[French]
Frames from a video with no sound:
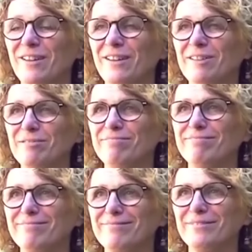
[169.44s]
voilà.
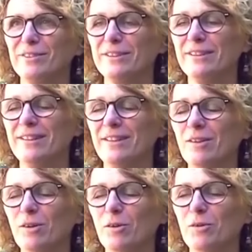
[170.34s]
Donc
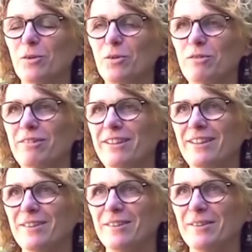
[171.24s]
c'était une vie
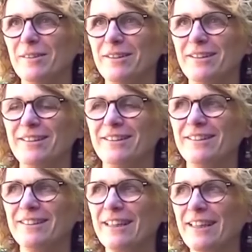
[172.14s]

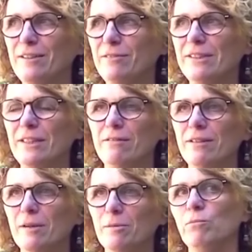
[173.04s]
très difficile
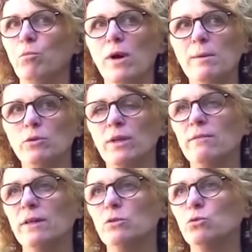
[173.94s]
finalement. Moi, à mon
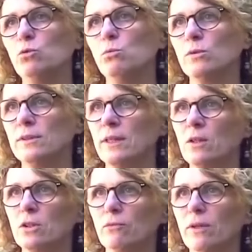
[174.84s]
travail, tout le monde
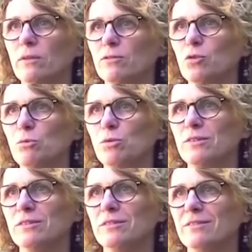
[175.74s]
sait enfin, tout le
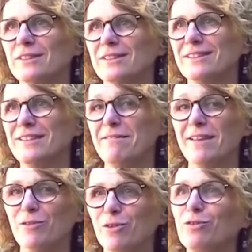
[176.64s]
monde
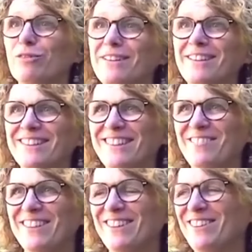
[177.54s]
savait, donc on va dire ça
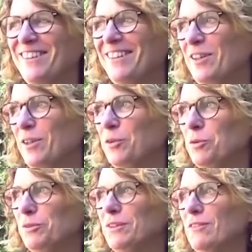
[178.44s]
maintenant.
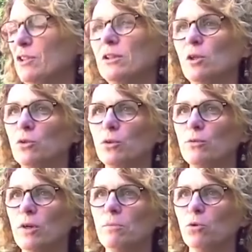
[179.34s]
Tout le monde savait que j'étais
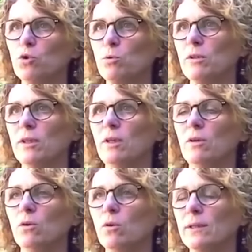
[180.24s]
claustrophobe, donc je
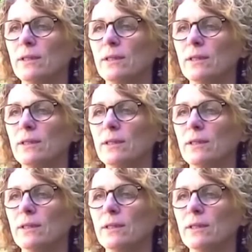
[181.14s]
prenais aucun